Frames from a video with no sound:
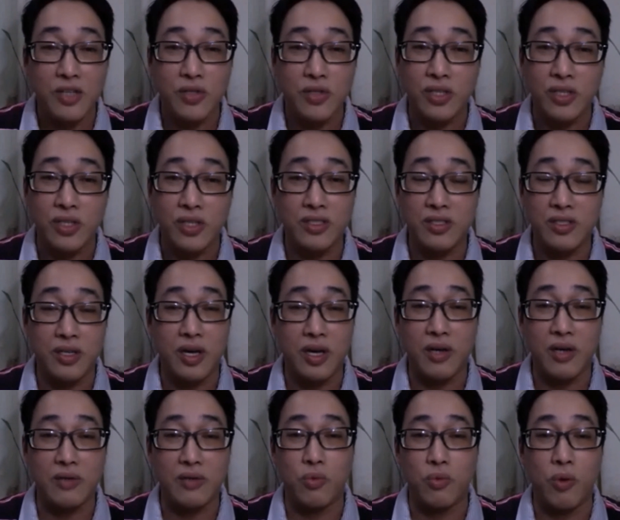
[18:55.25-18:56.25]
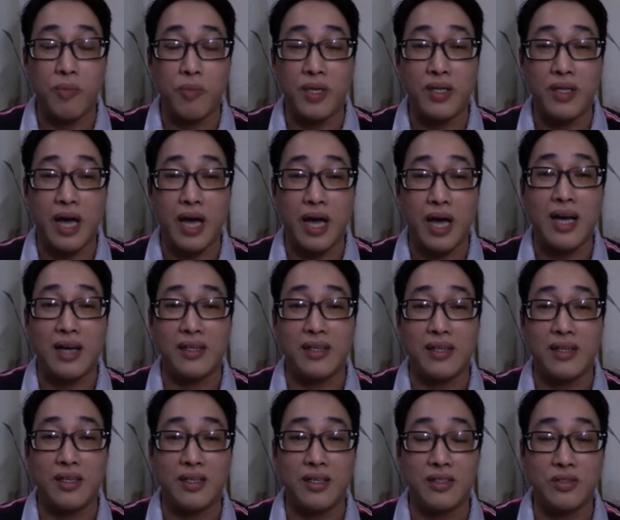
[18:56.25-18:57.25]
所以其实呢，我们爱康
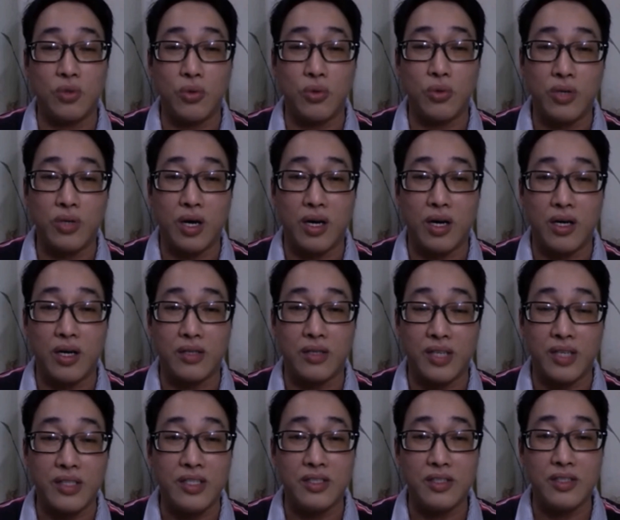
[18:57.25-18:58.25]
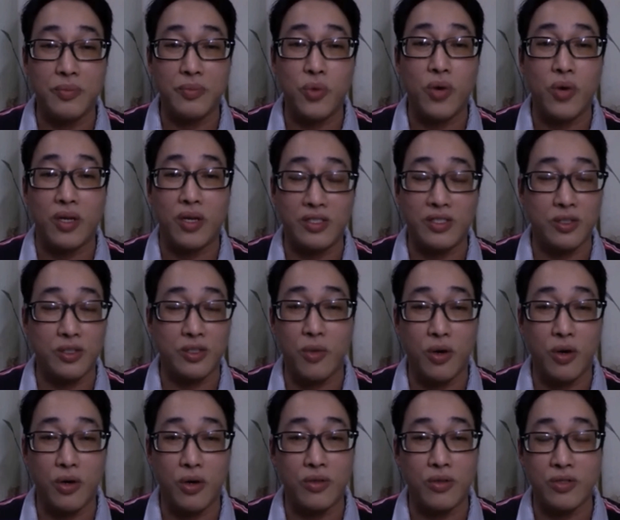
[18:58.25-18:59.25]
呢东啊，生意是不管什
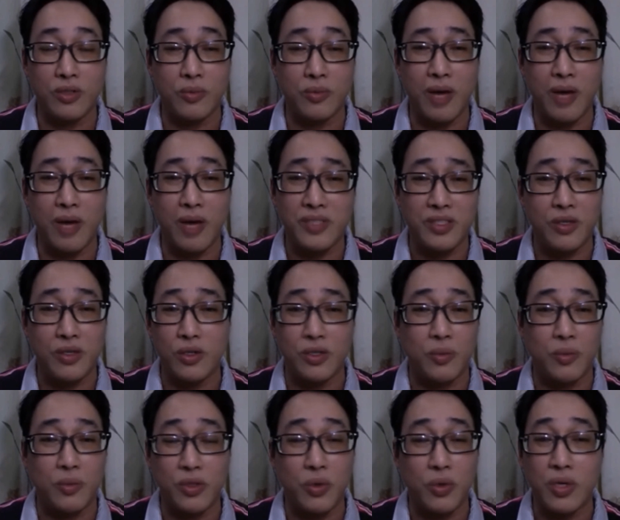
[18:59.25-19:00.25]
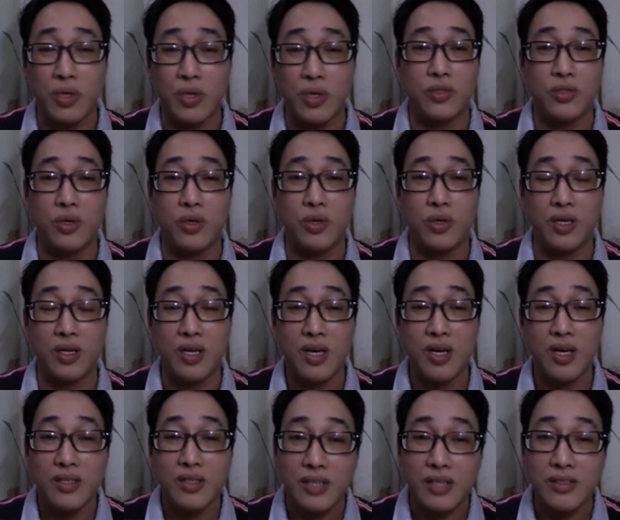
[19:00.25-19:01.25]
么什么 M C U 什么都可以做的。
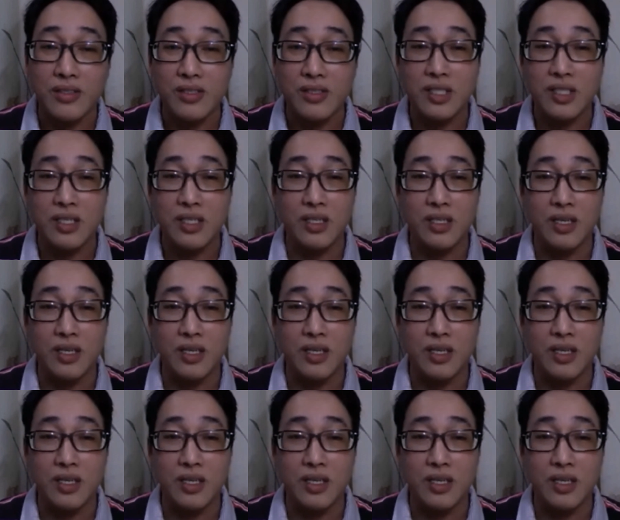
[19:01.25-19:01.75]
但是这个